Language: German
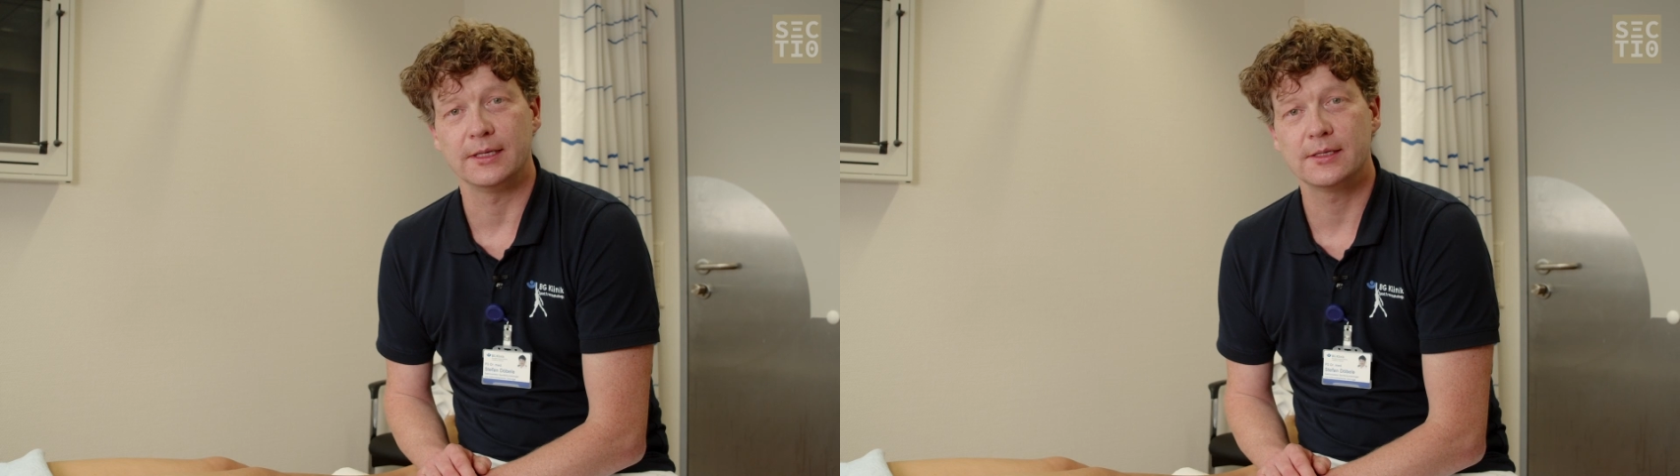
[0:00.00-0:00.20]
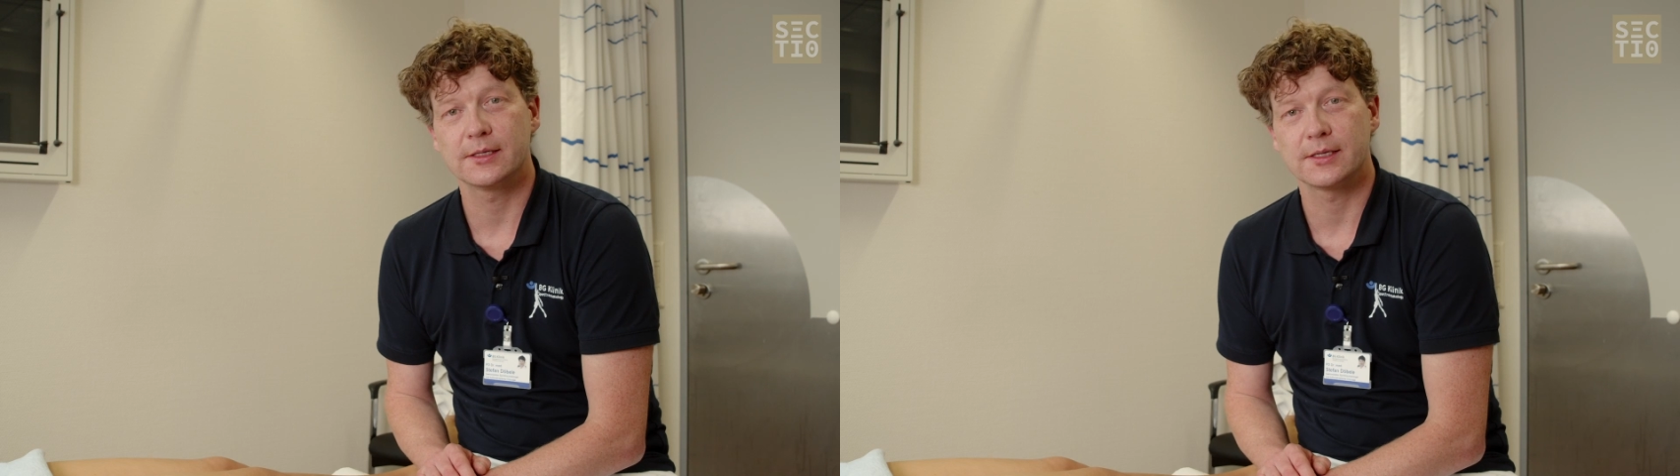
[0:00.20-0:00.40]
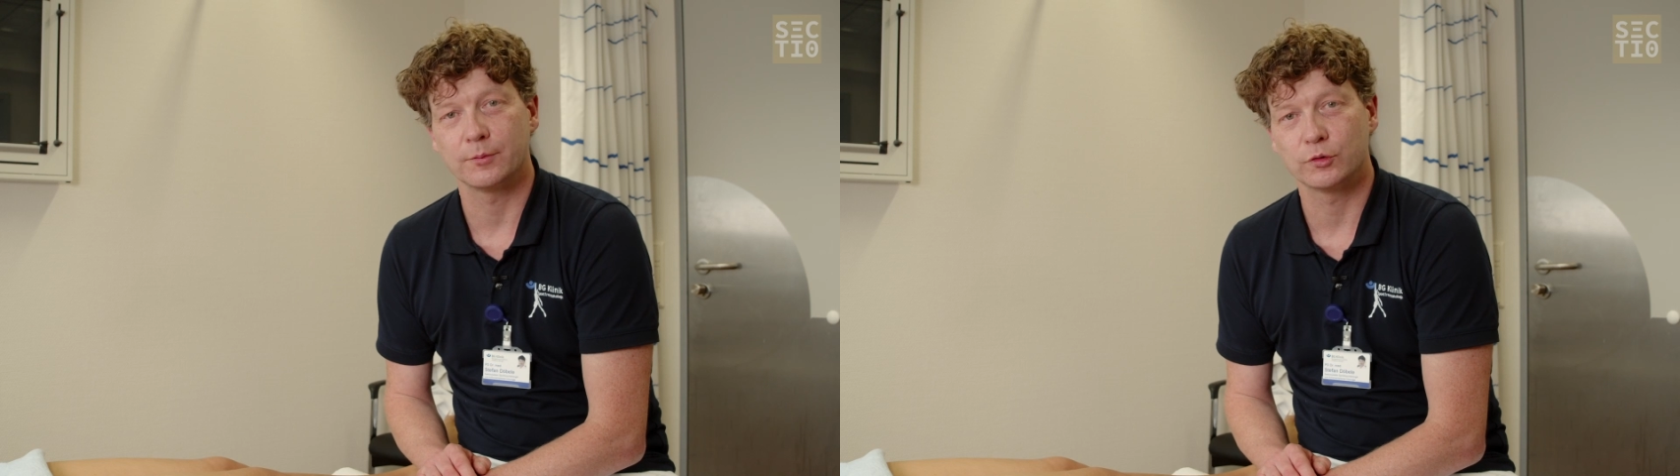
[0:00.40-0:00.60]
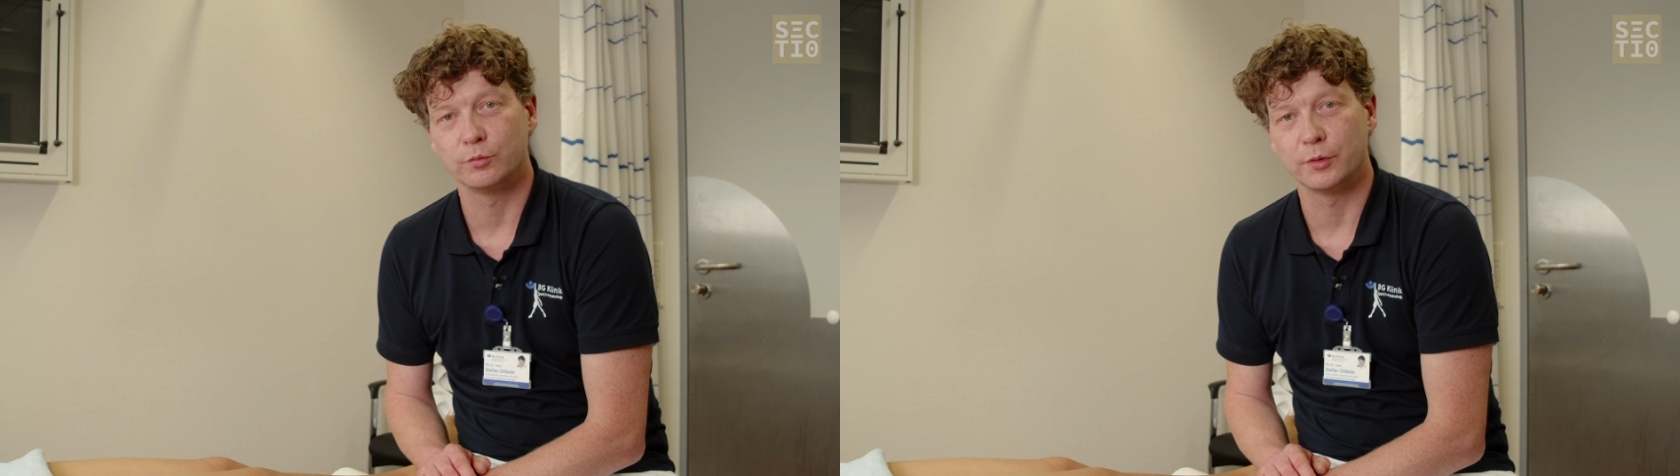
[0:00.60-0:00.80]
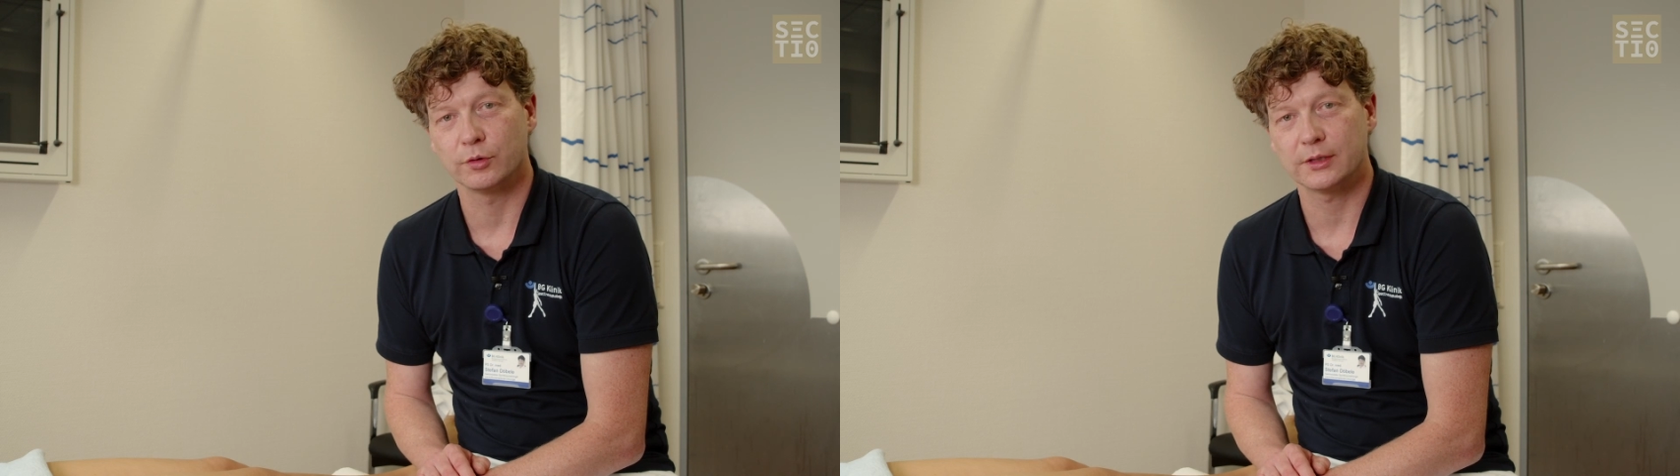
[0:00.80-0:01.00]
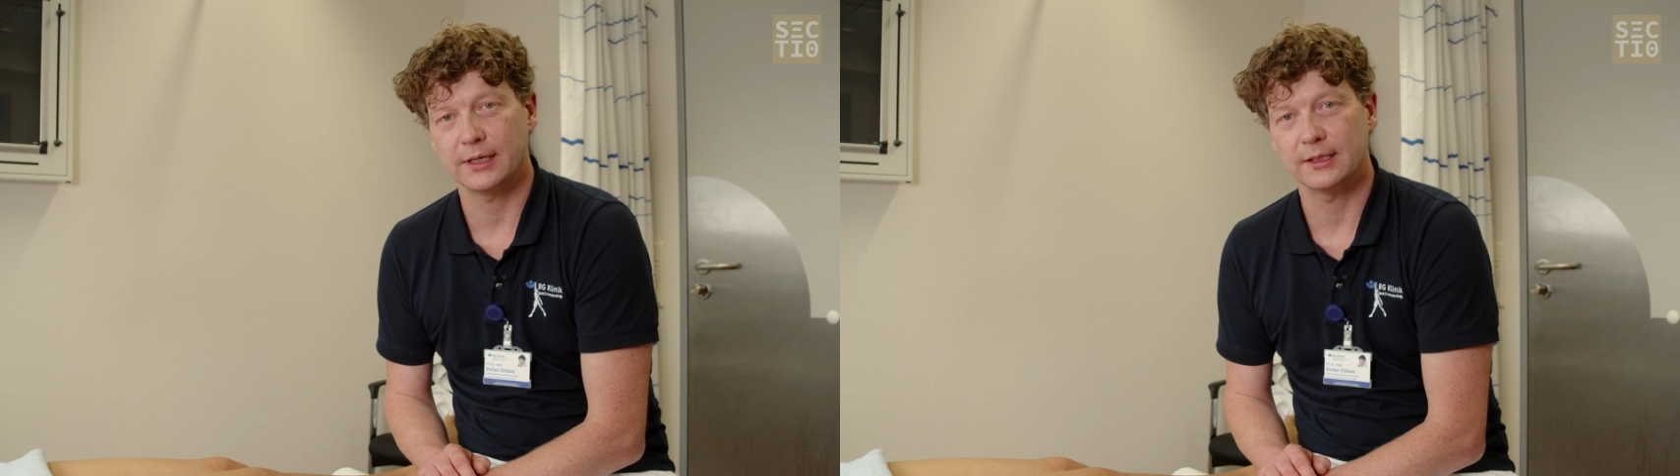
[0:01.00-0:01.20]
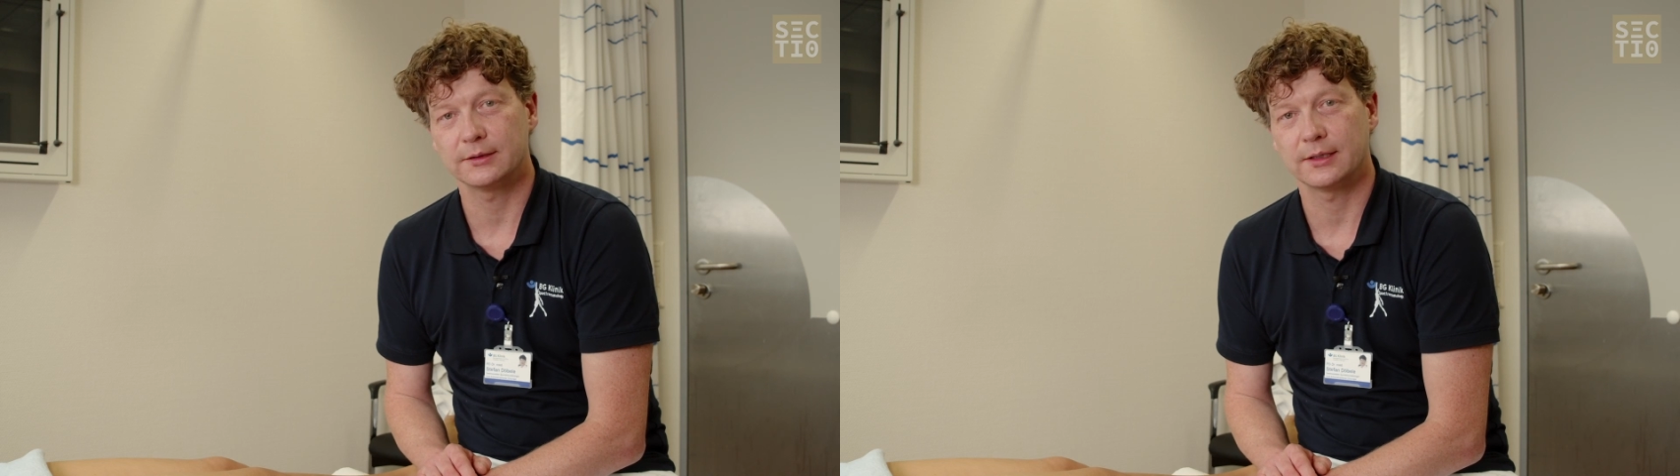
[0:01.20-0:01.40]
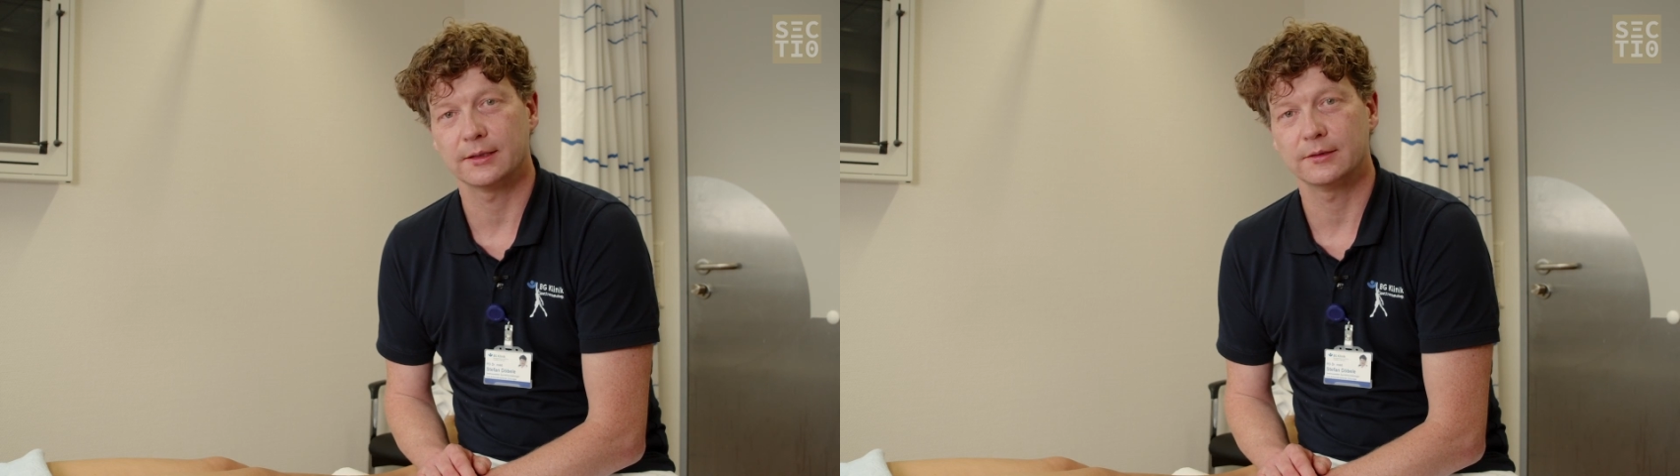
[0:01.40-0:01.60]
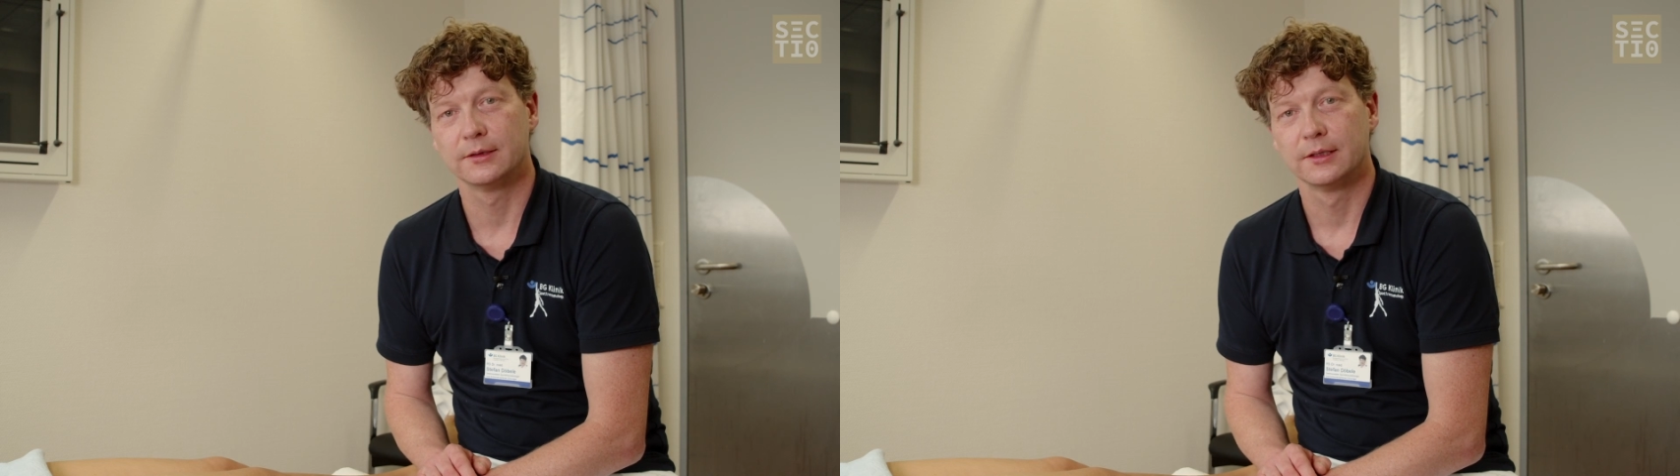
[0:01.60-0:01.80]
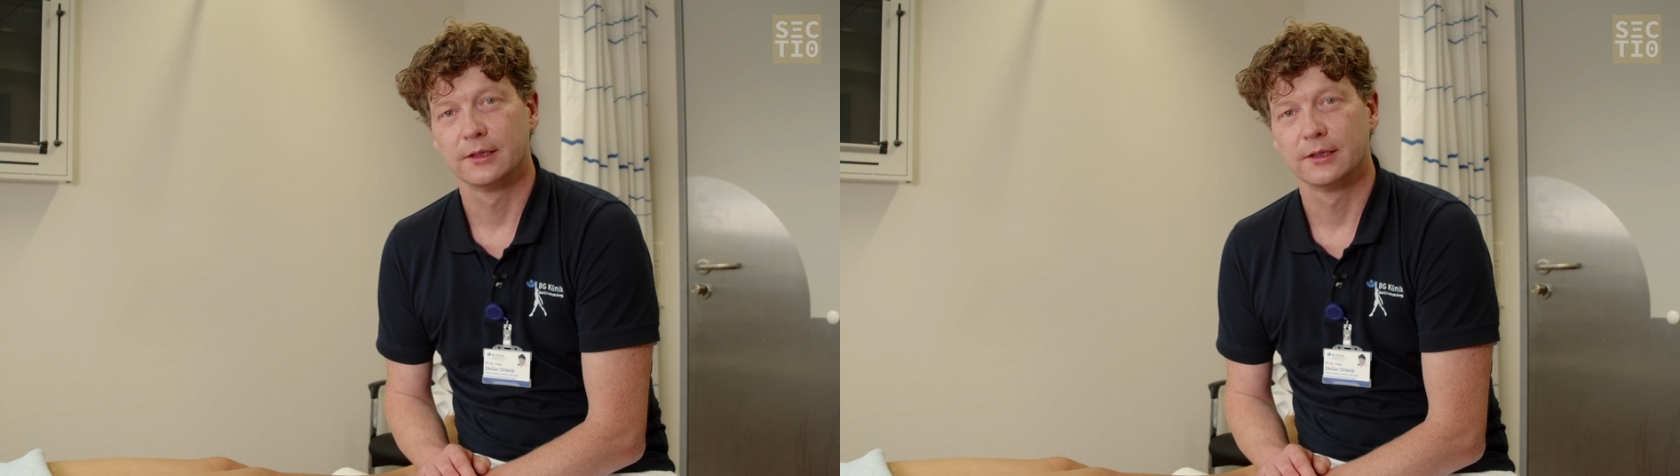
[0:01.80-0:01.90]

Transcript: insgesamt gut beurteilen kann.